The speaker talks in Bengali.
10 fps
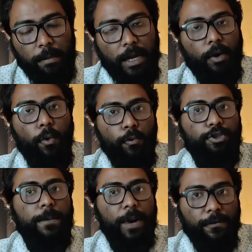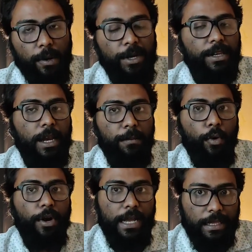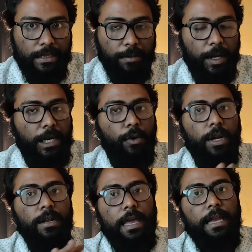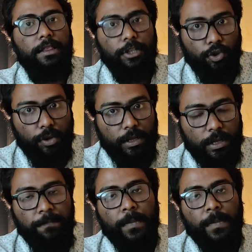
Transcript: মানে অঙ্কুশের পারফরমেন্স নিয়ে আমি পরে আসছি পার্টিকুলারলি এই দৃশ্যটাতে